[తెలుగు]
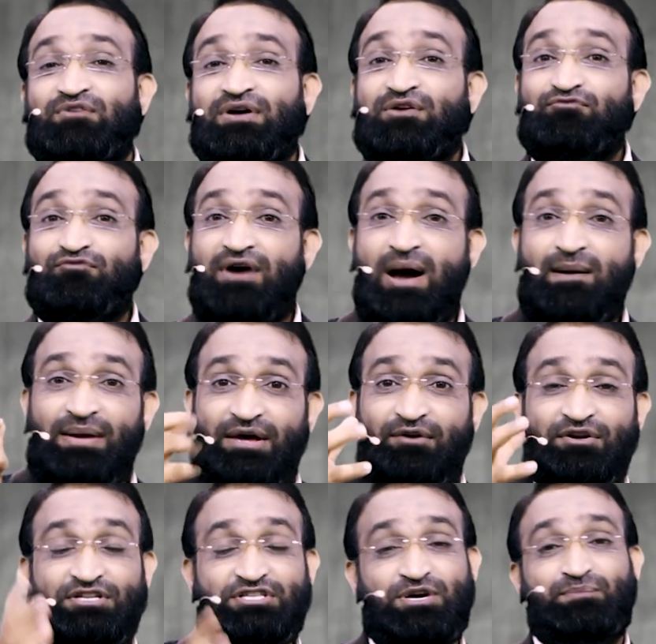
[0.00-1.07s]
వారి ఫ్యామిలీ
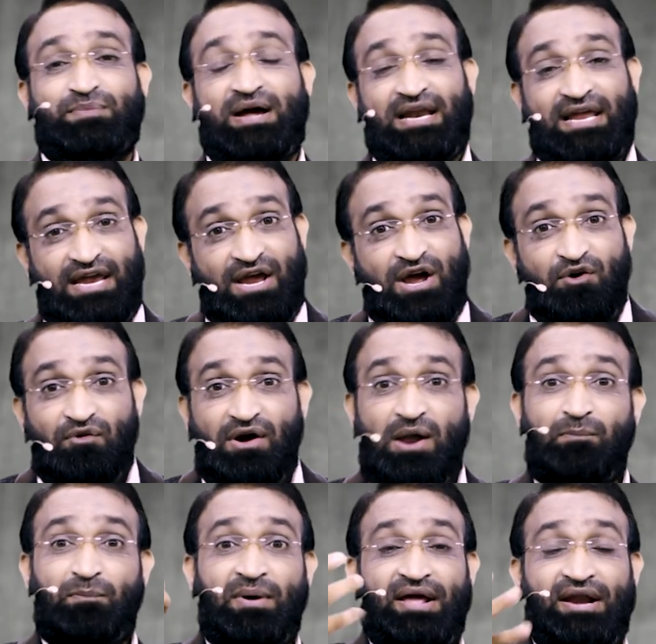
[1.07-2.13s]
గురించి చెప్పాలి వాళ్ళ
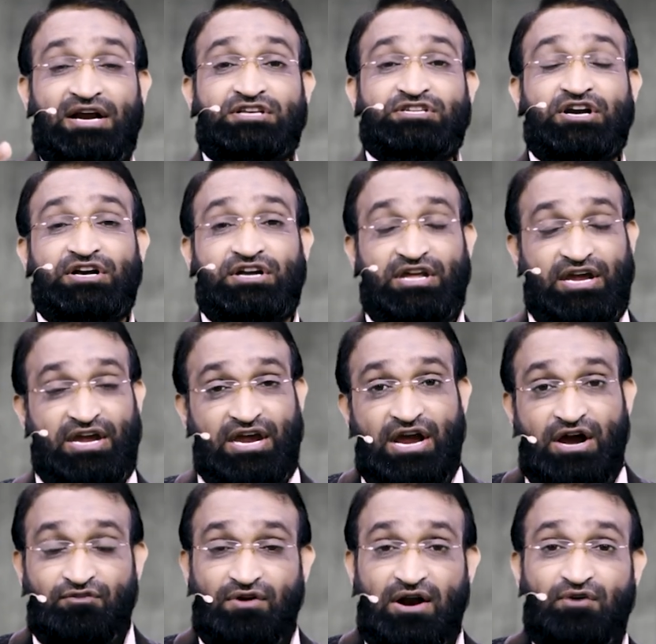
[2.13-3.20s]
పేరెంట్స్ ఏంటి
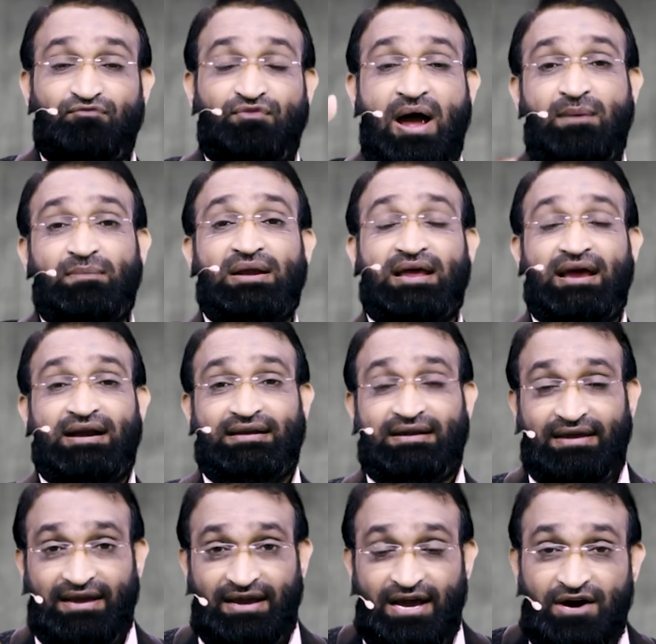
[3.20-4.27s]
వాళ్ళ ఫ్యామిలీ
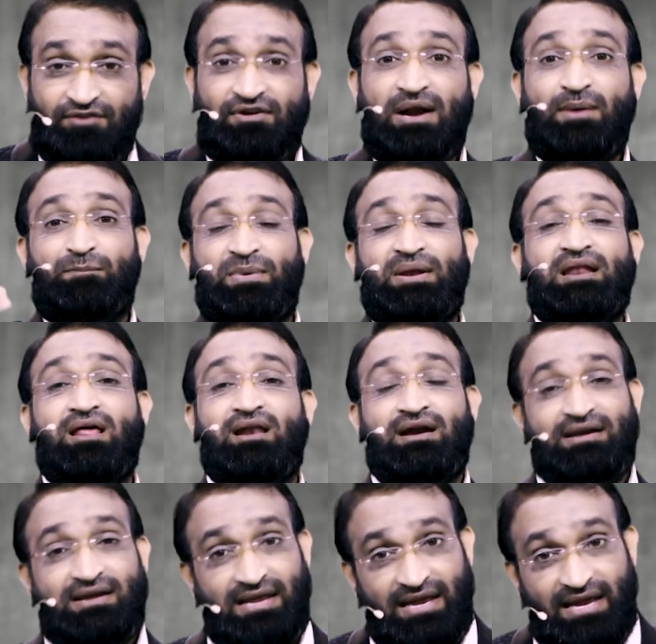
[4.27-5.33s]
ఏంటి వాళ్ళ పిల్లలు
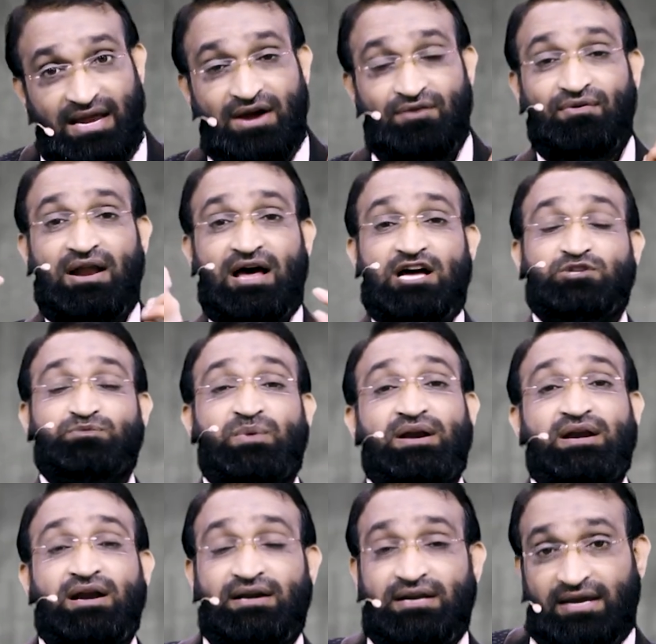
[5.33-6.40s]
ఏంటి వాళ్ళ
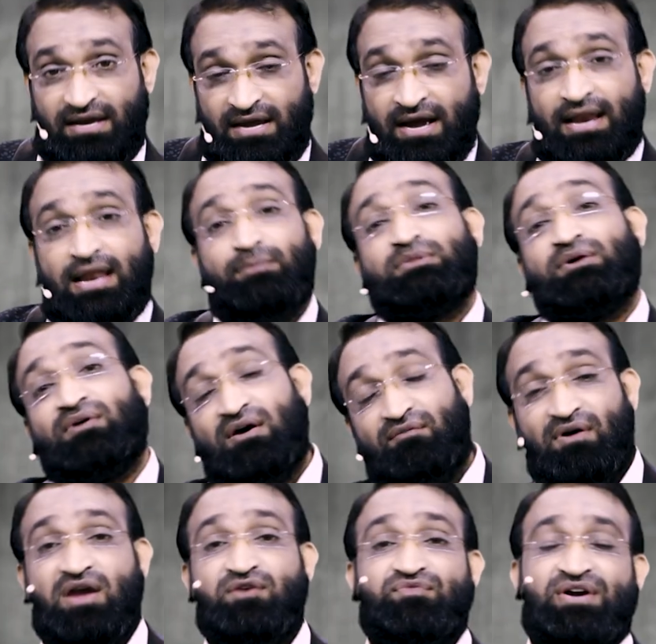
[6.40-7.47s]
హస్బెండ్ ఏంటి లేకపోతే వాళ్ళ
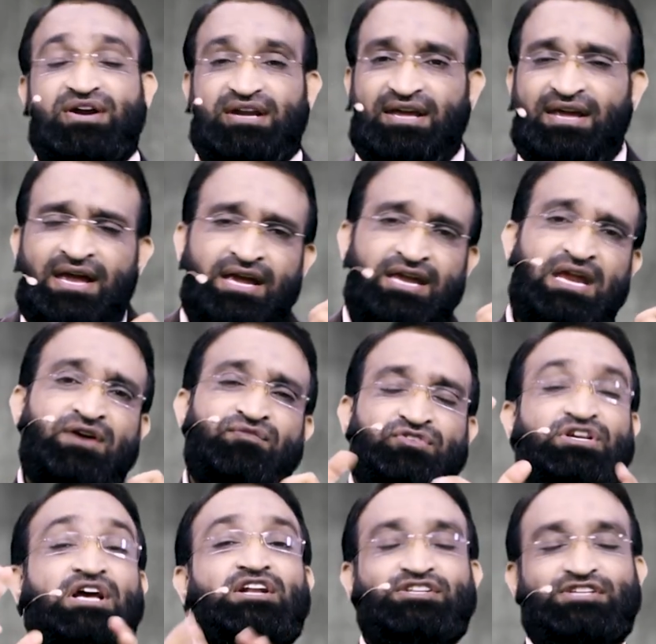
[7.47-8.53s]
వైఫ్ ఏంటి ఈ
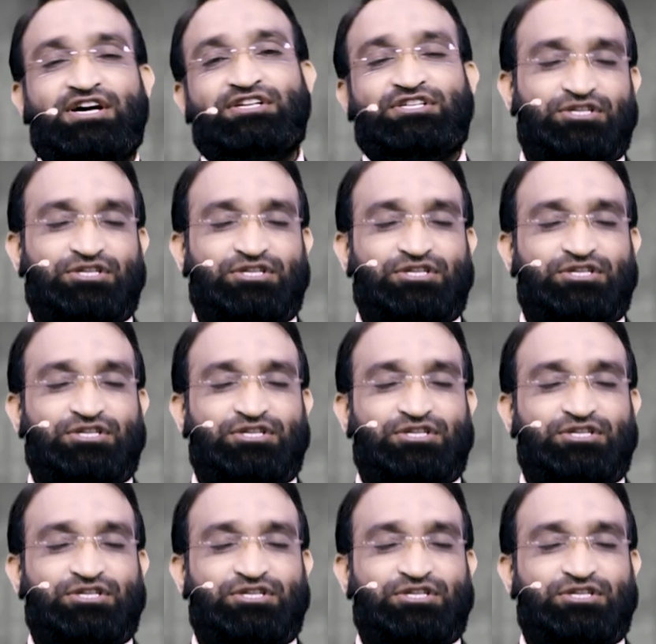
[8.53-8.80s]
విషయాలు షేర్